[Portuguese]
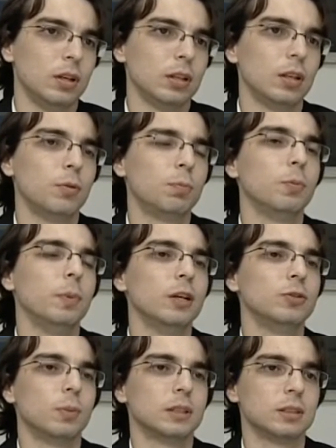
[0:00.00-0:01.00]
Então, por meio
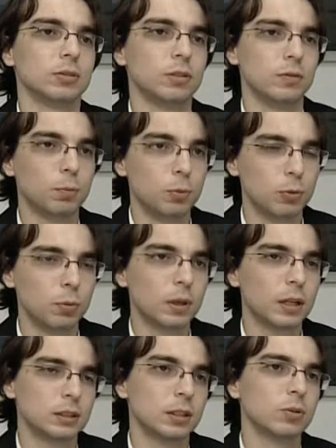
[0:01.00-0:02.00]
de uma ação civil
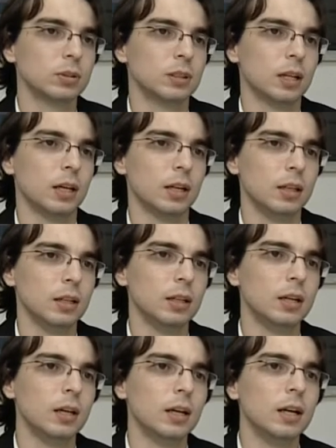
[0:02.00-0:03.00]
pública, se consegue
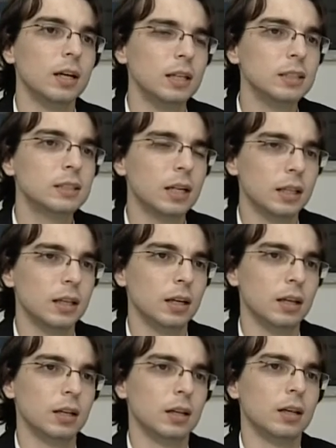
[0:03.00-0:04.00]

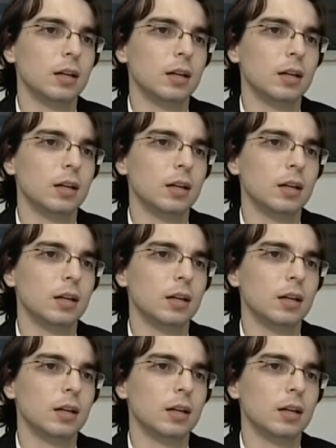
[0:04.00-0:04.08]
estender